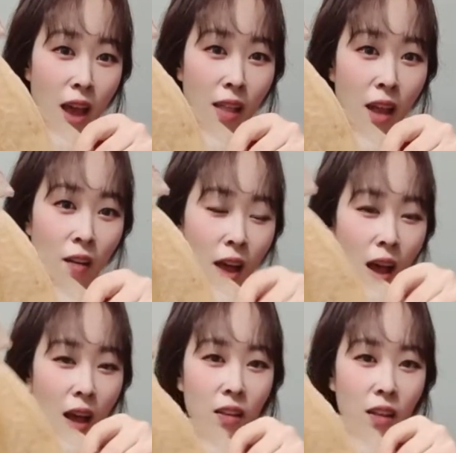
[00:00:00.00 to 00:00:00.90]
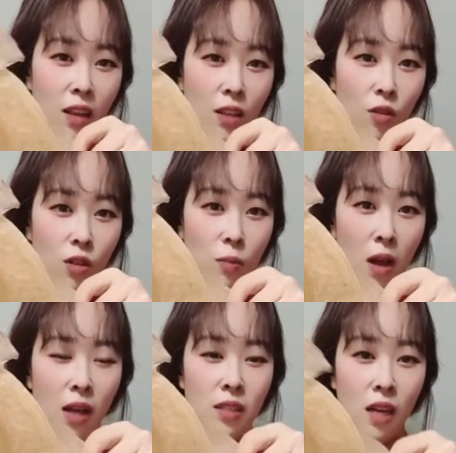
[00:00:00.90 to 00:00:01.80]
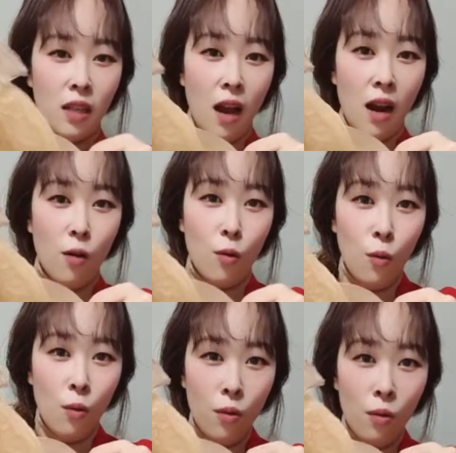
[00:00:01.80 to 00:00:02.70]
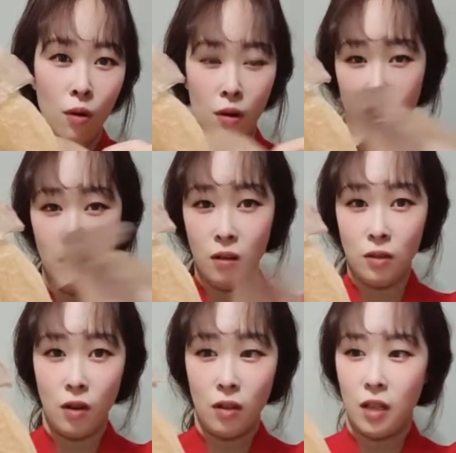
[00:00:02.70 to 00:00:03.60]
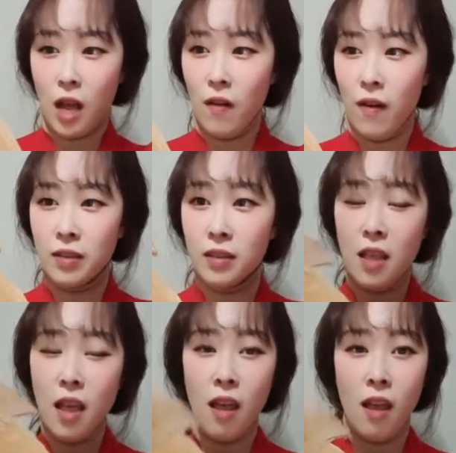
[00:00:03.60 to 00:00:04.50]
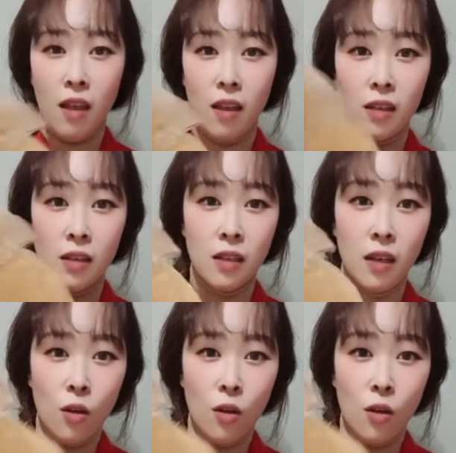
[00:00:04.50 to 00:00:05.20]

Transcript: 아니야, 내 거야! 네, 저희 집 강아지가 달라고 저한테 다가왔는데